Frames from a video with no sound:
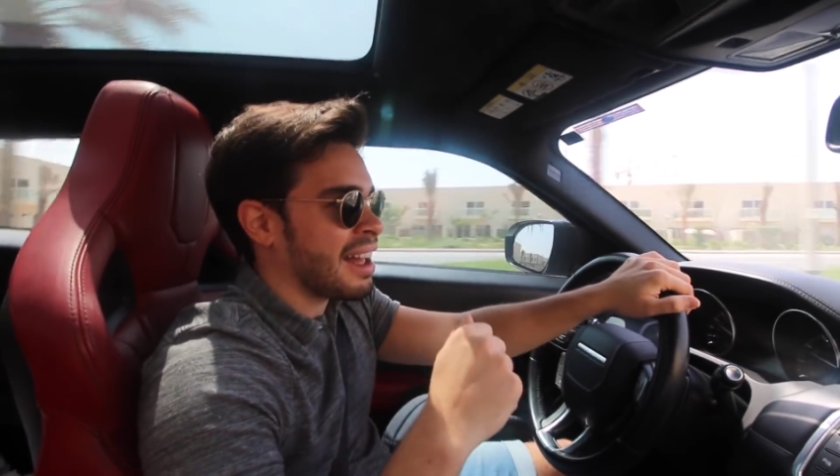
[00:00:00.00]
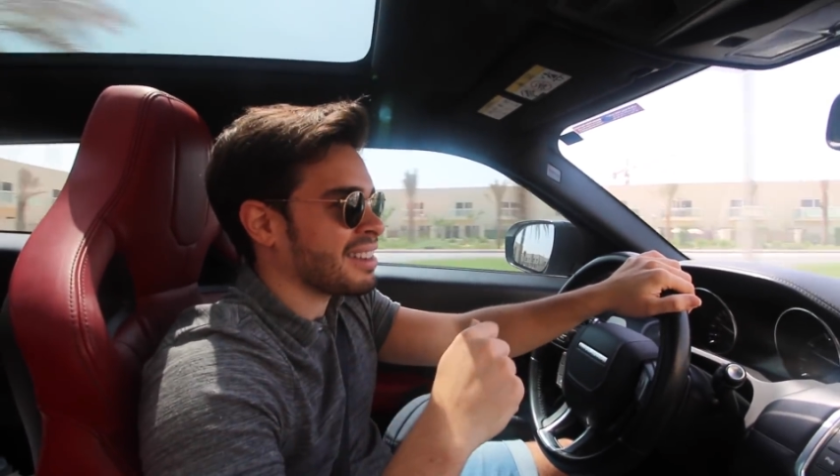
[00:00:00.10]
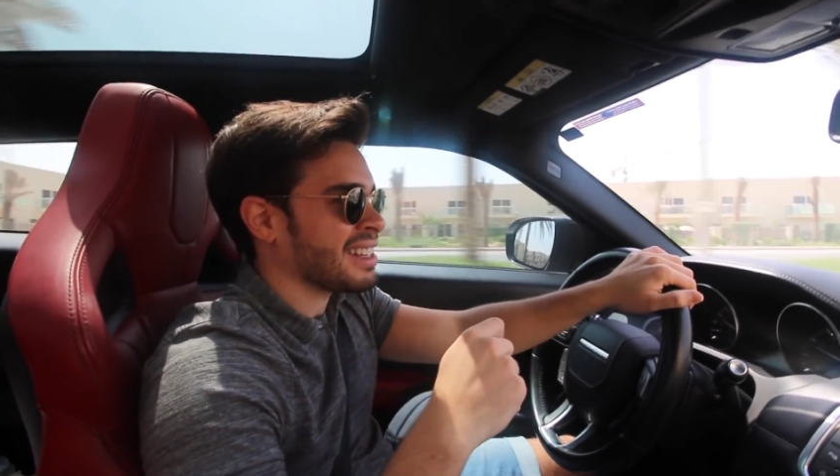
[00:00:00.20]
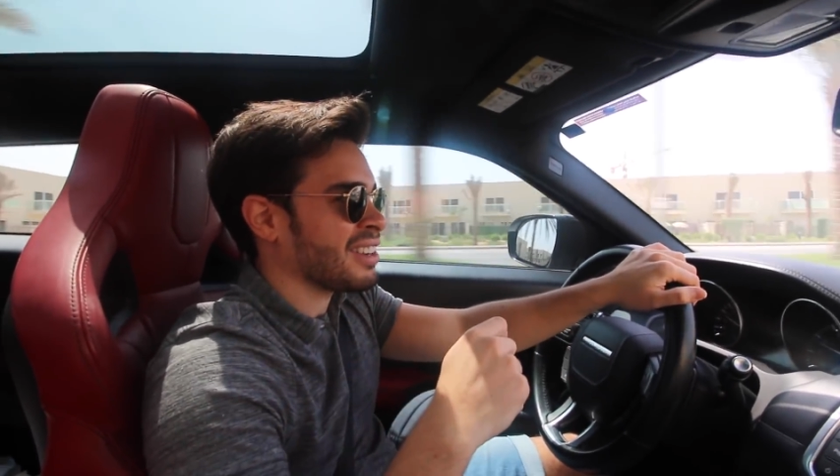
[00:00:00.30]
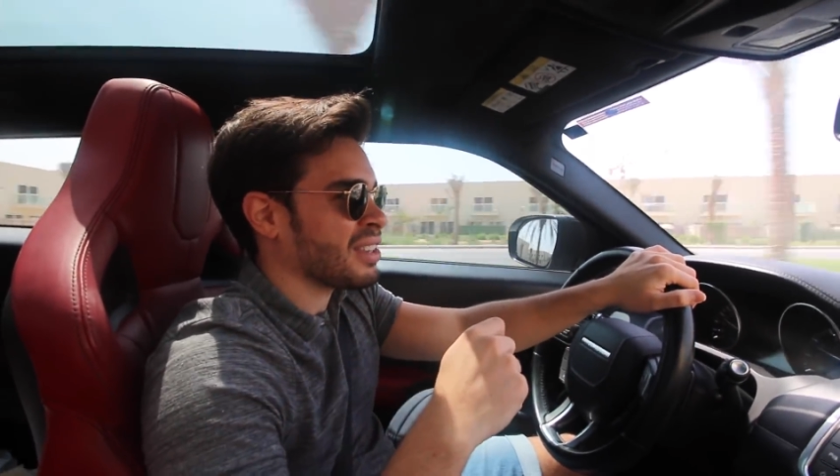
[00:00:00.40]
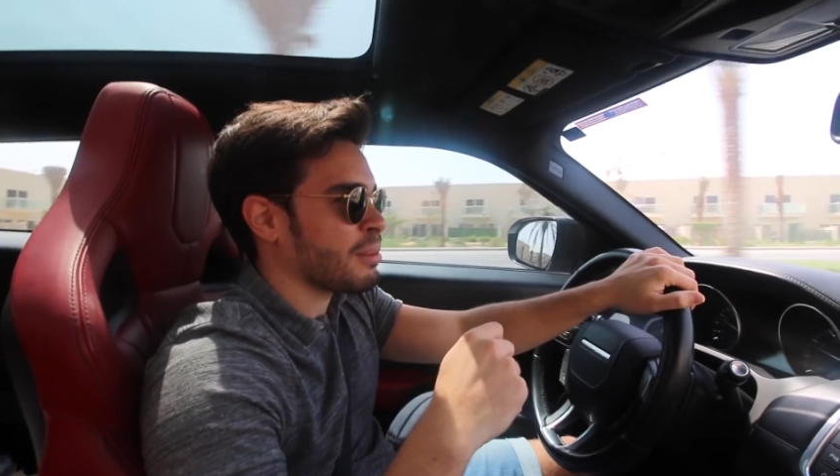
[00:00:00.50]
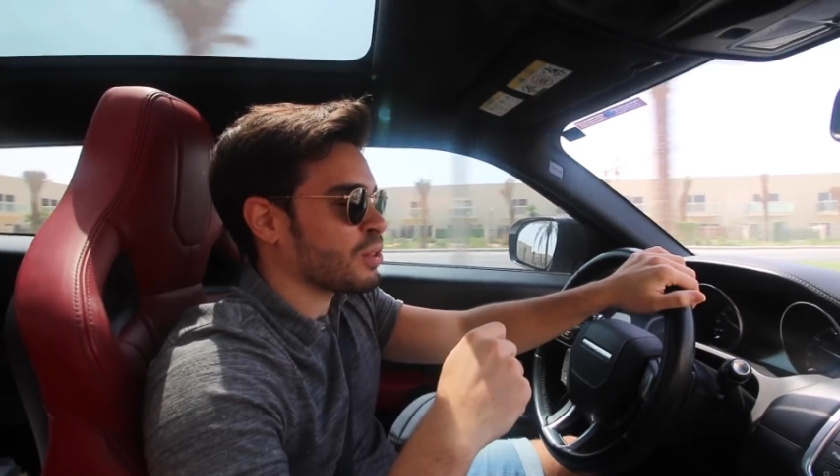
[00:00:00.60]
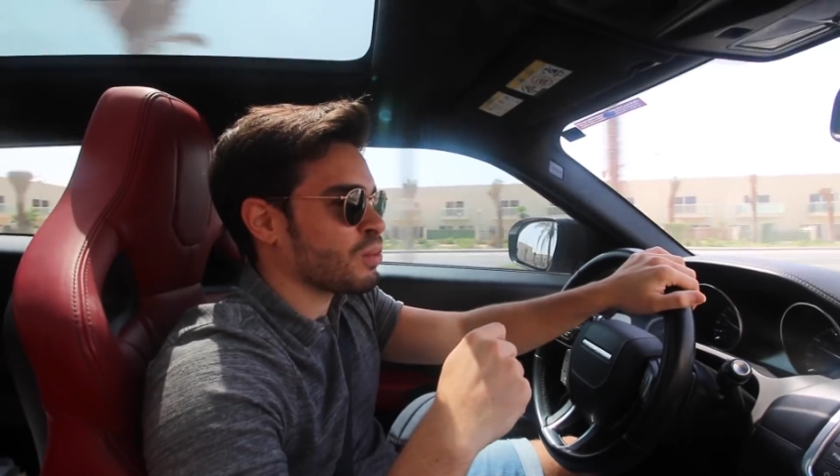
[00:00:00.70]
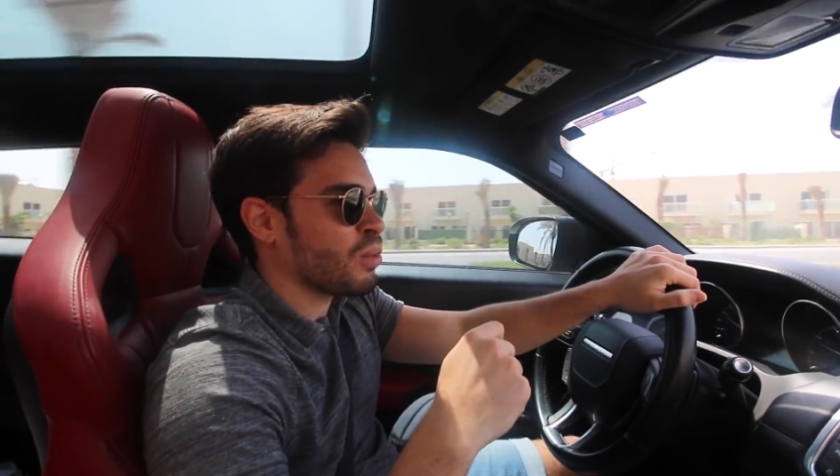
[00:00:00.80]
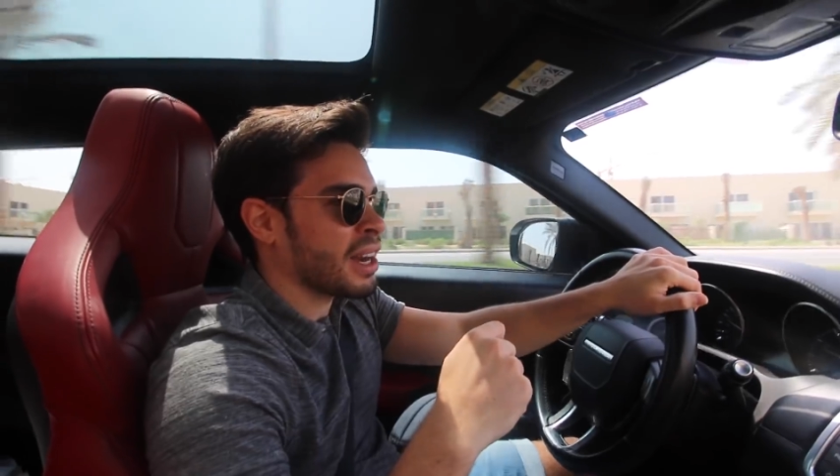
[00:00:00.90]
A ver si
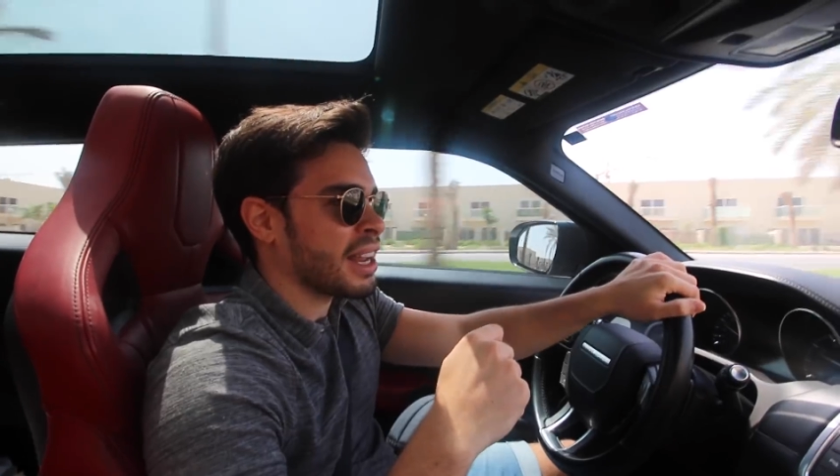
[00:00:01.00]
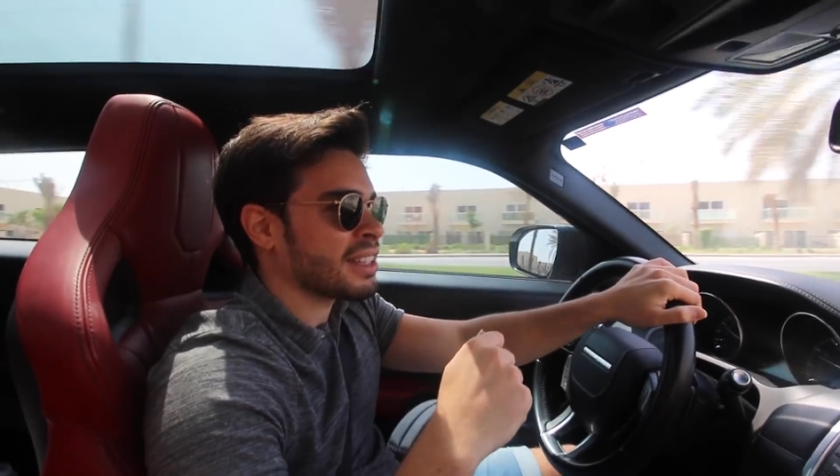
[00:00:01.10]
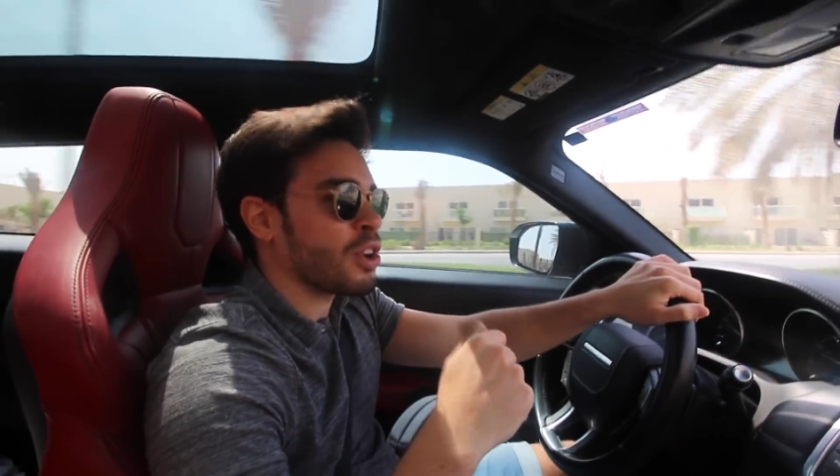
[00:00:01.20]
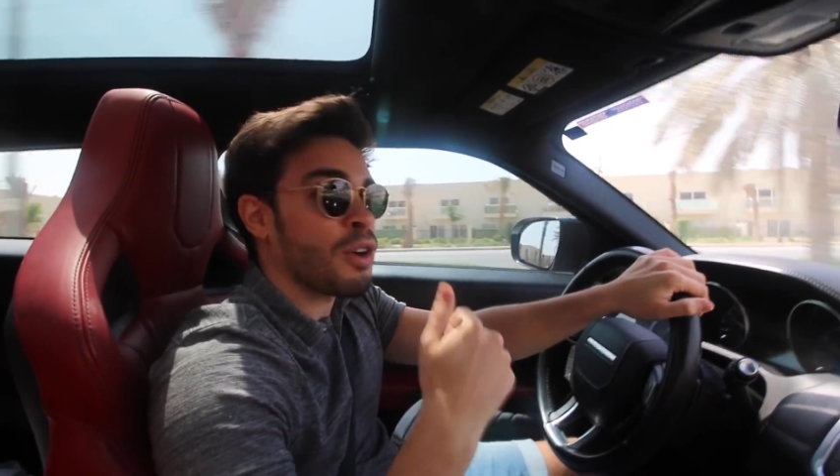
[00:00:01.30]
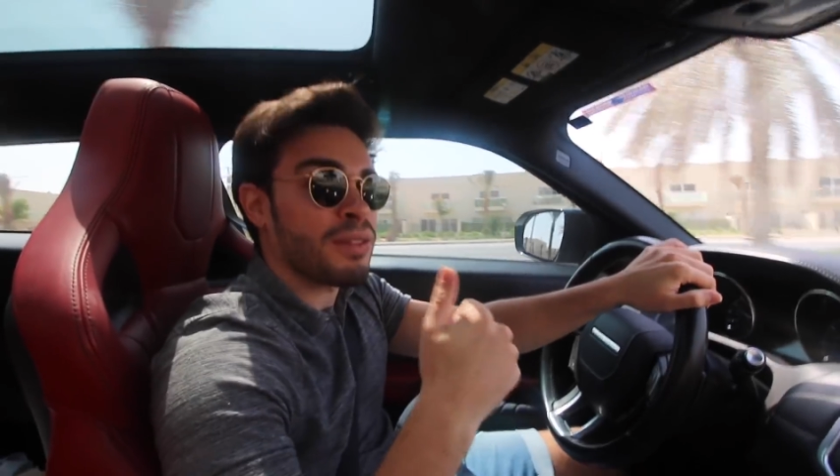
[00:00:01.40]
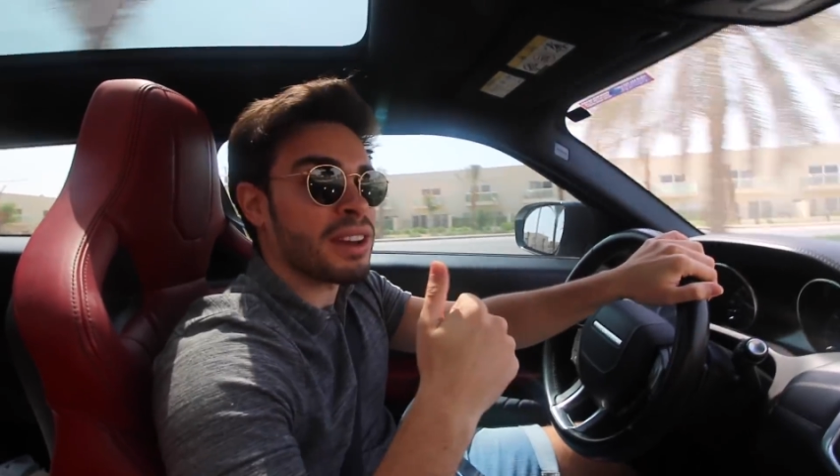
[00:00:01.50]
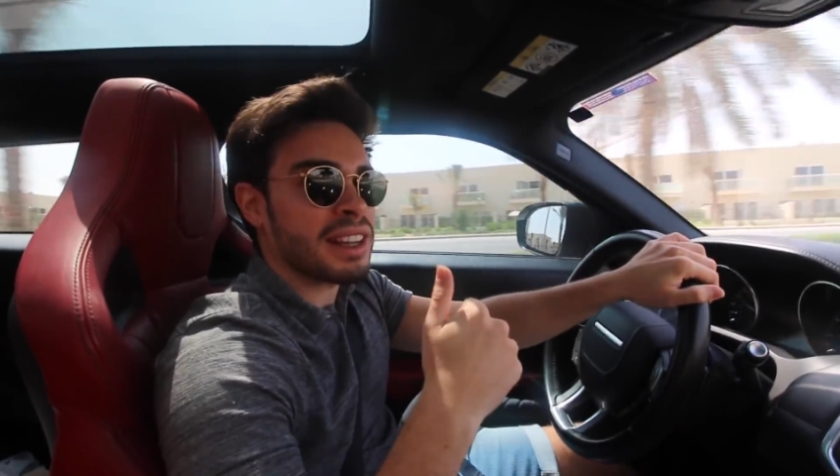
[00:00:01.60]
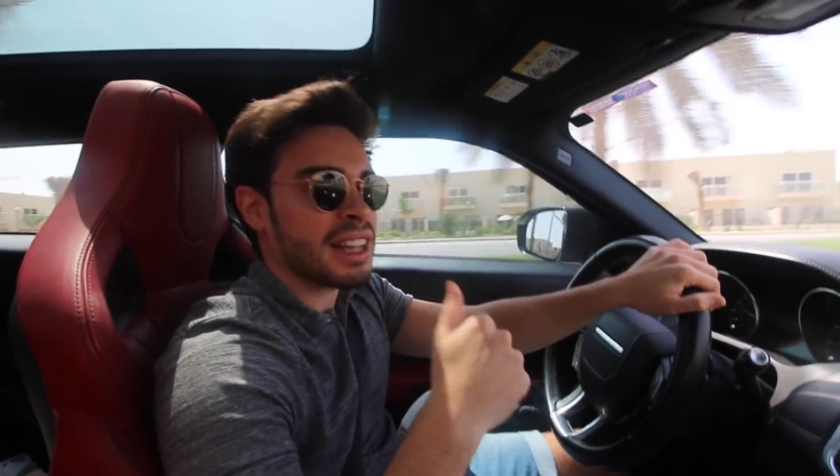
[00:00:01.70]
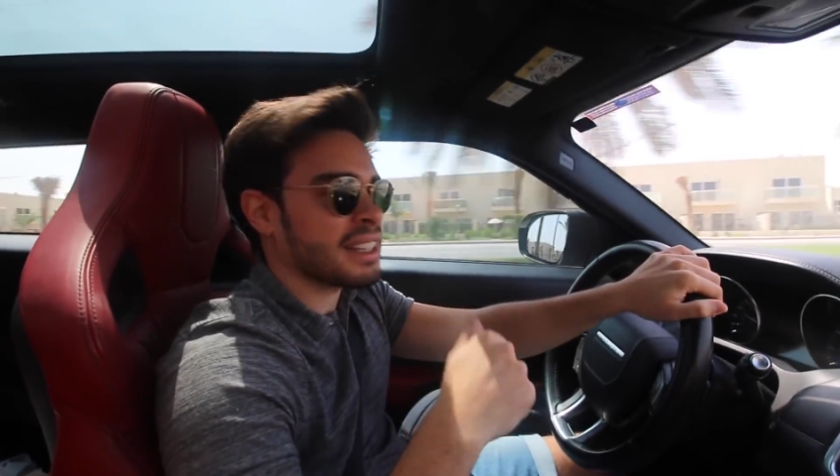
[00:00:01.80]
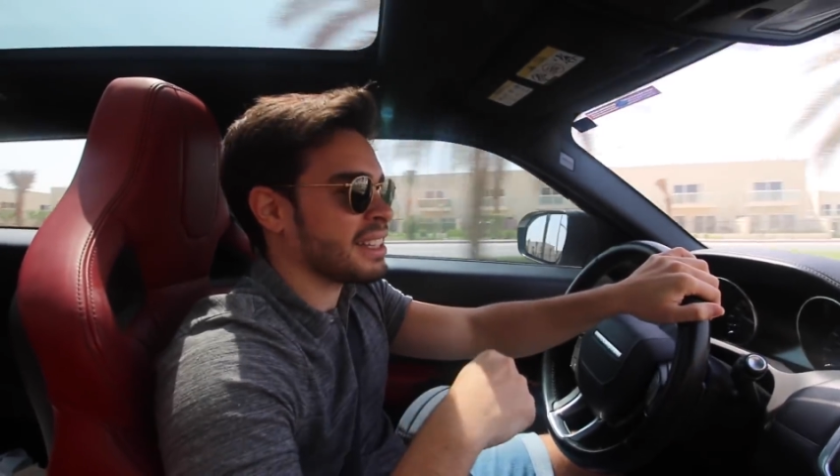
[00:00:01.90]
encontramos buenas
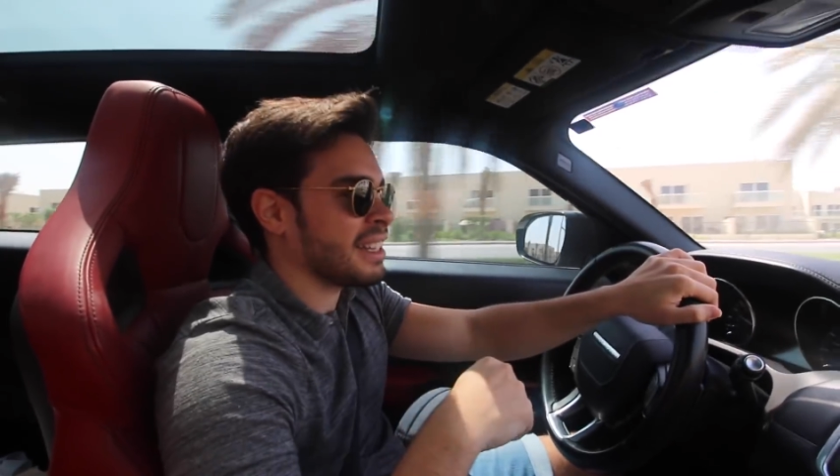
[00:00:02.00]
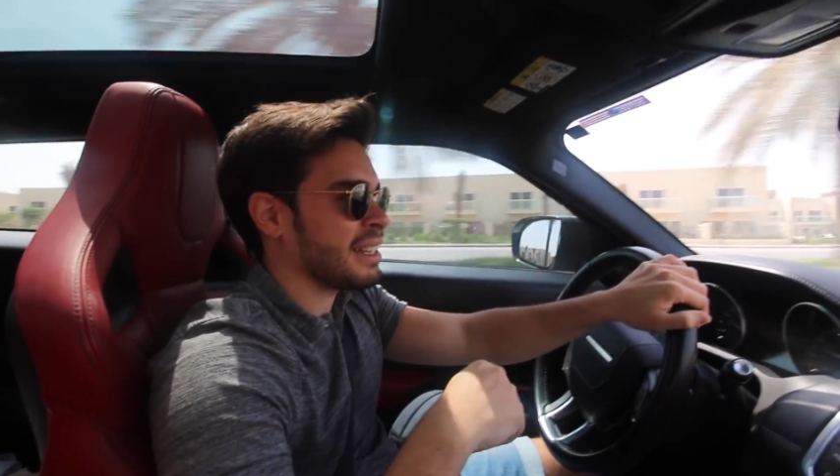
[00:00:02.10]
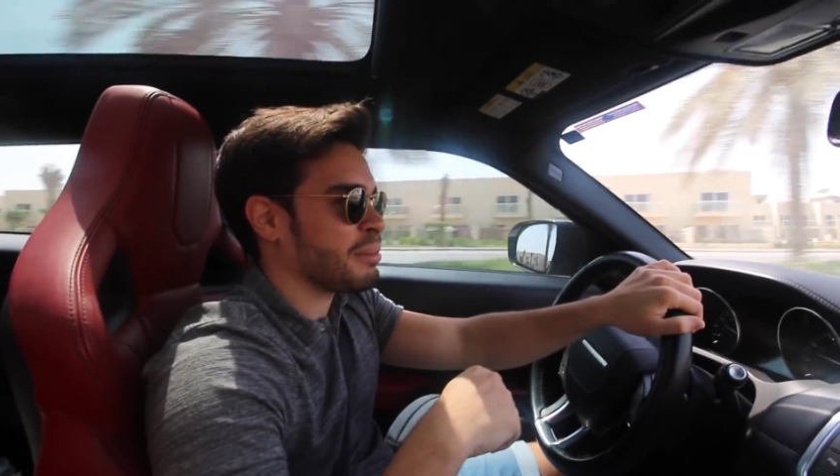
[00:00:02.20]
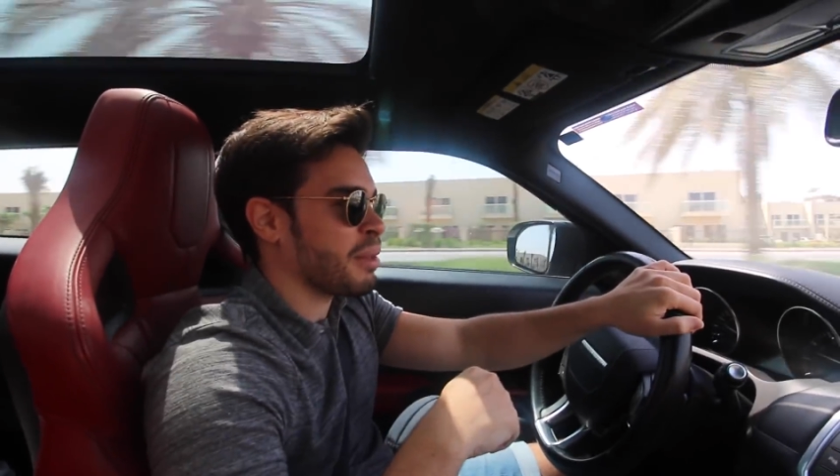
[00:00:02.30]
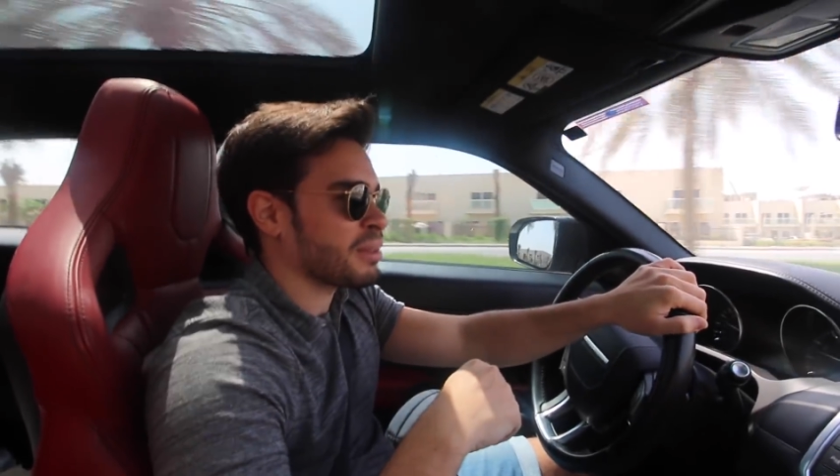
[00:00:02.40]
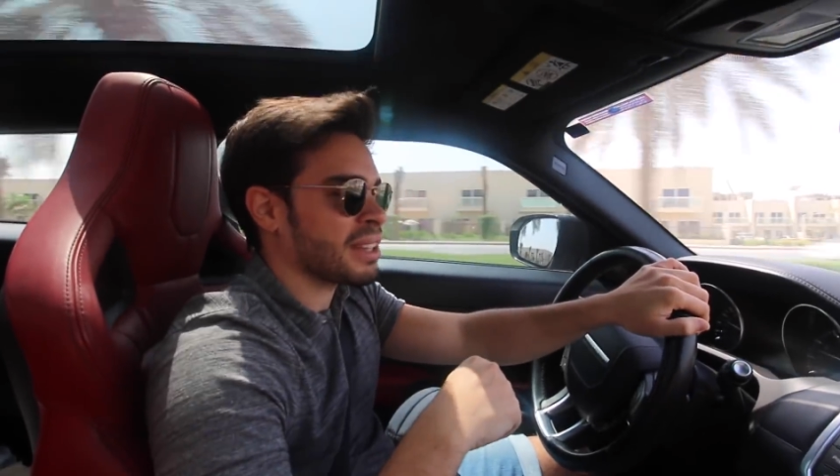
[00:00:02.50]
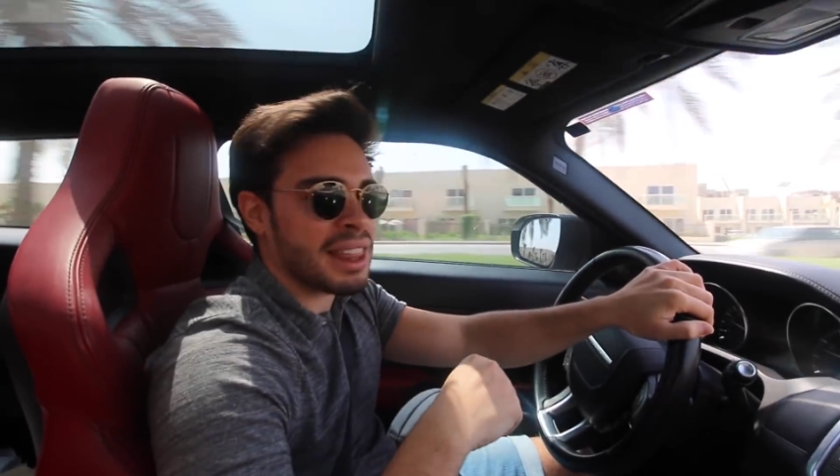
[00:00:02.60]
ofertas Y podemos